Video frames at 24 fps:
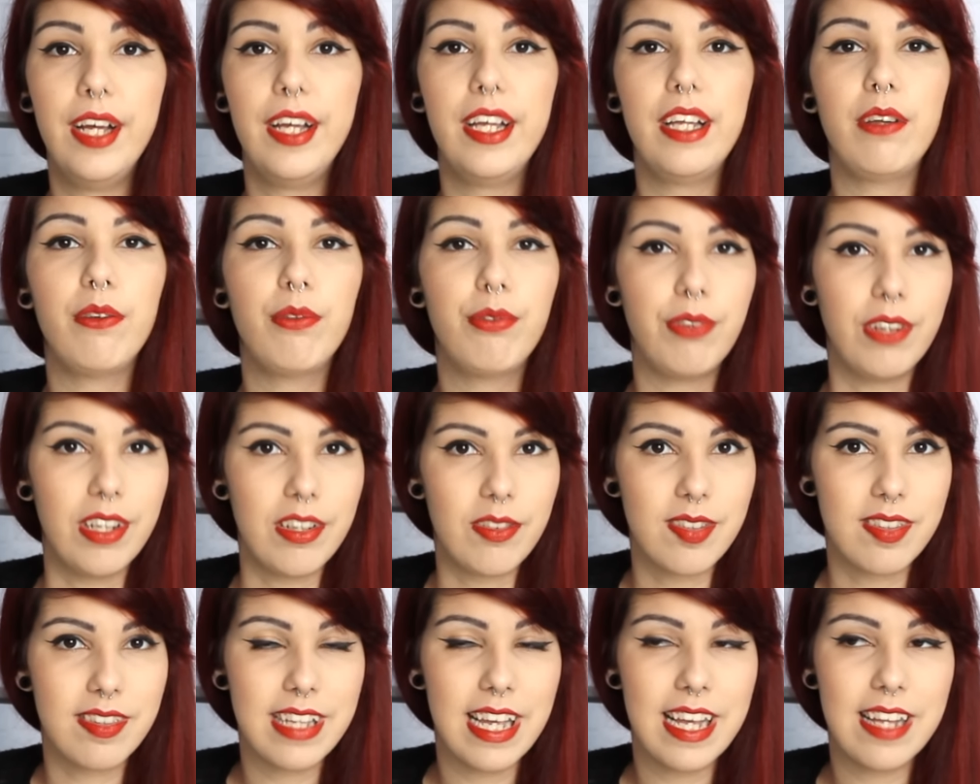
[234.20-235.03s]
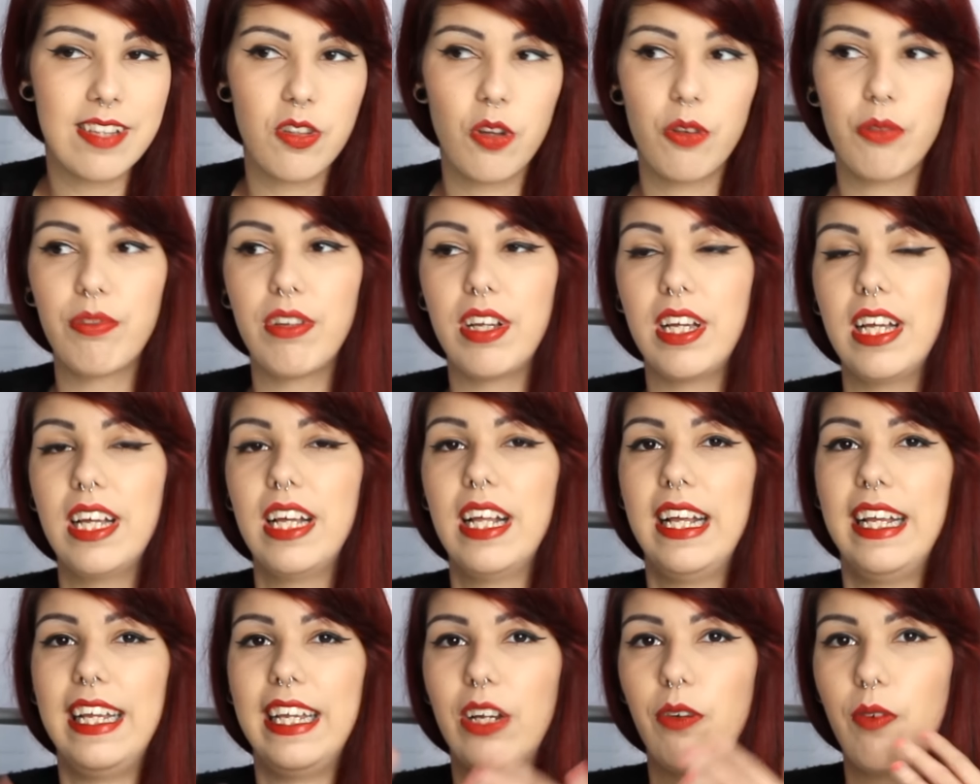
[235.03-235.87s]
Enfim, se você resolver
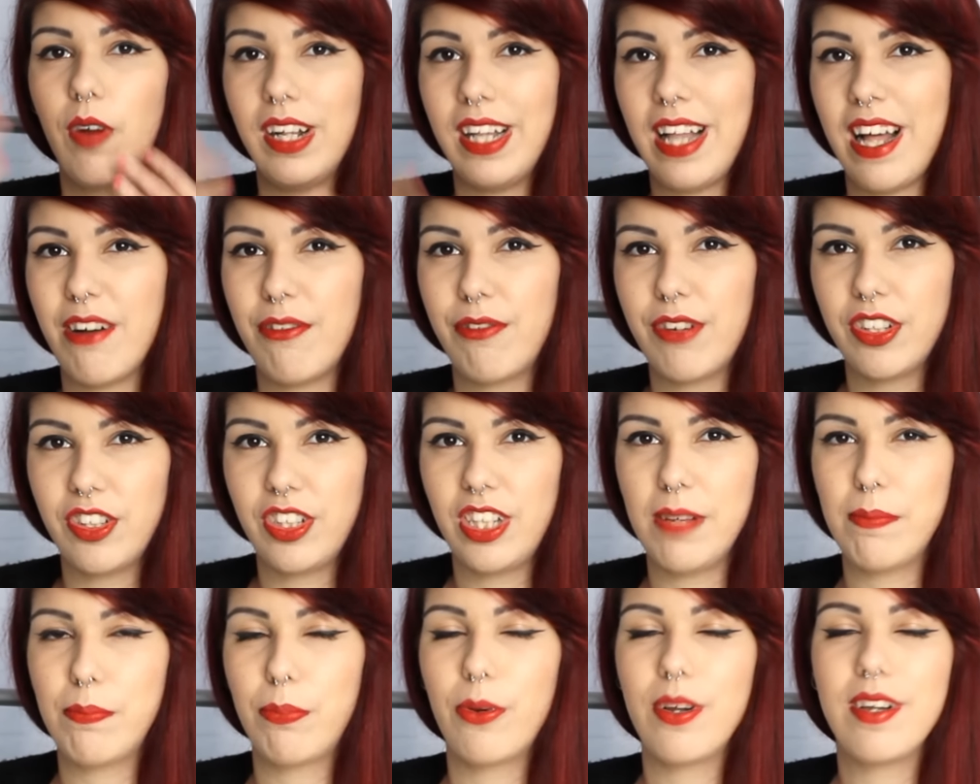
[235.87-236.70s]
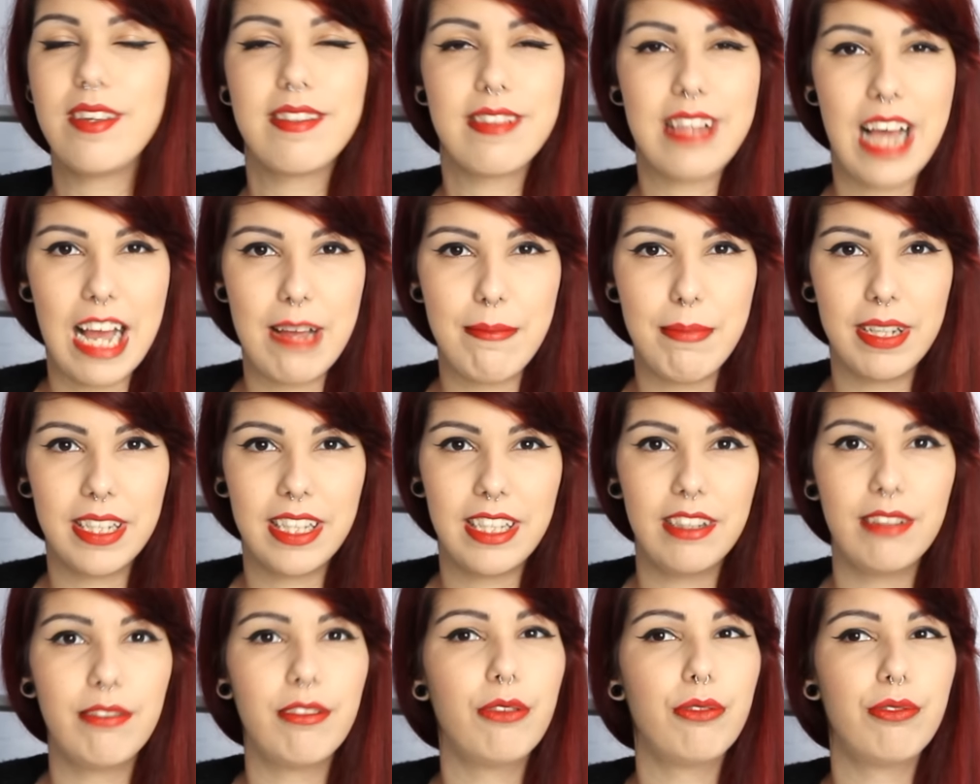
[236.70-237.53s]
igualar a franja depois, sai
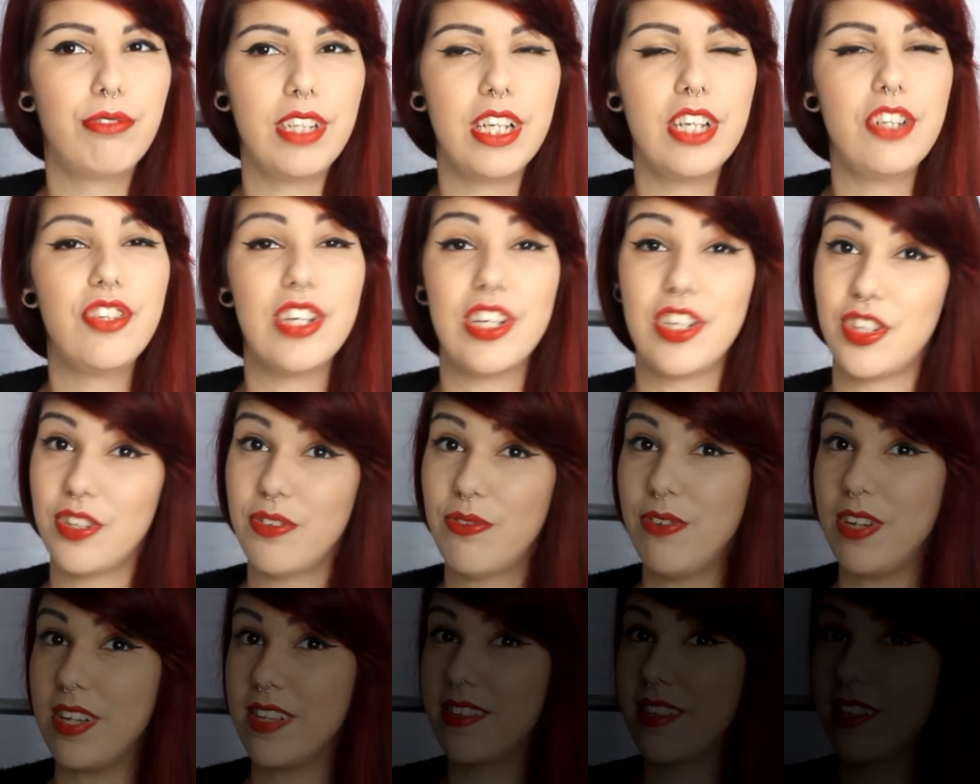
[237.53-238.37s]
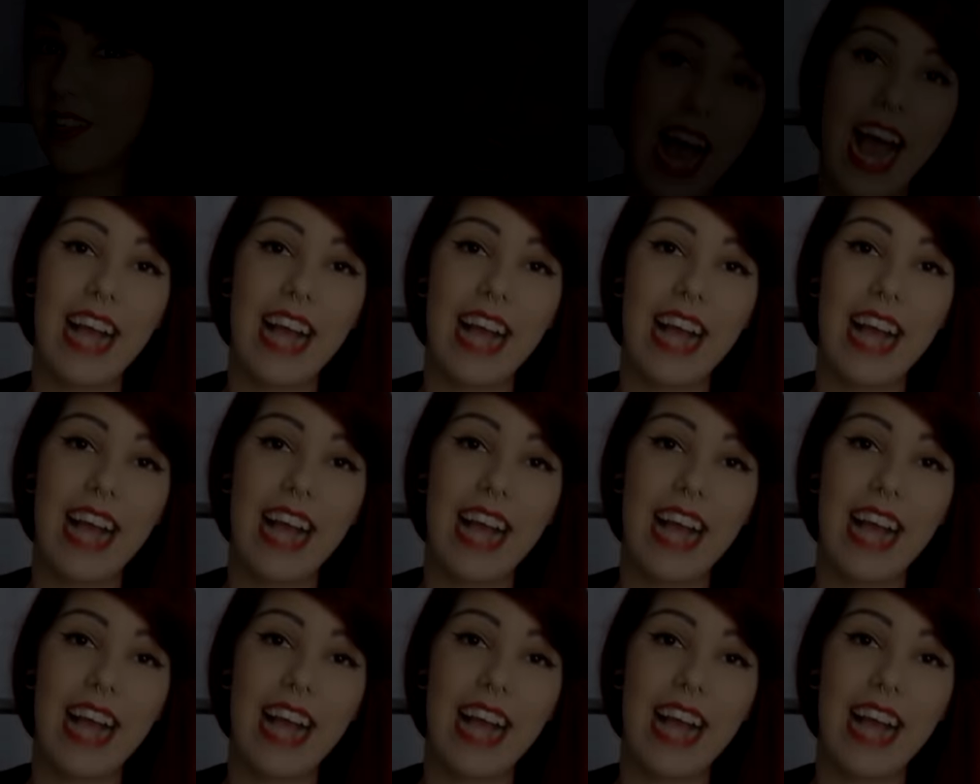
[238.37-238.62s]
daqui, vão vir dias difíceis.